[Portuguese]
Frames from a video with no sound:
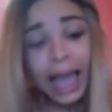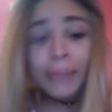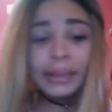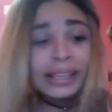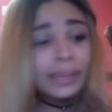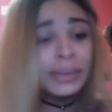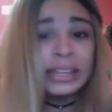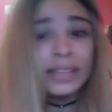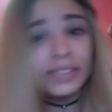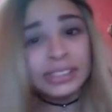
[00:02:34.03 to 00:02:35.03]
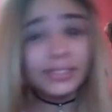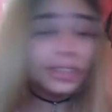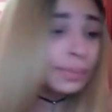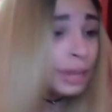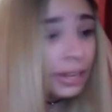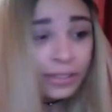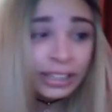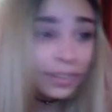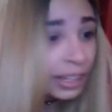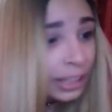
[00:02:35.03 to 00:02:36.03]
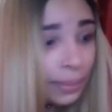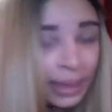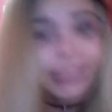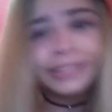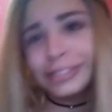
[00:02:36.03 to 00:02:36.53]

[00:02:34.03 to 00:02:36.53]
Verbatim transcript: Ah, mas essa menina você viu a primeira vez na vida também.